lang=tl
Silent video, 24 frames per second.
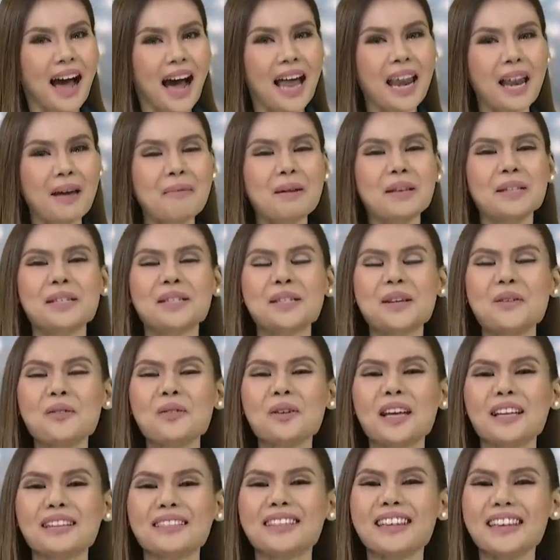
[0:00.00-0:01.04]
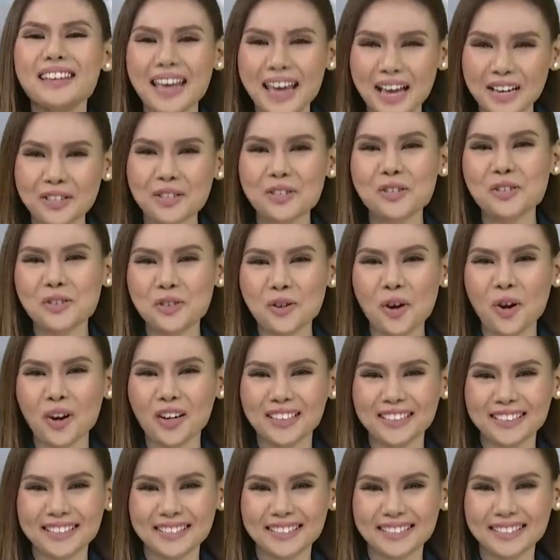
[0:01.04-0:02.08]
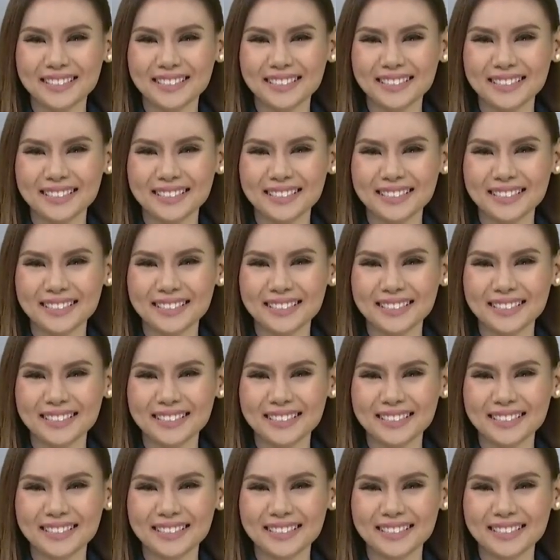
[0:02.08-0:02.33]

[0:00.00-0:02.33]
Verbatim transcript: Alamin sa ulat ni Kay Asuncion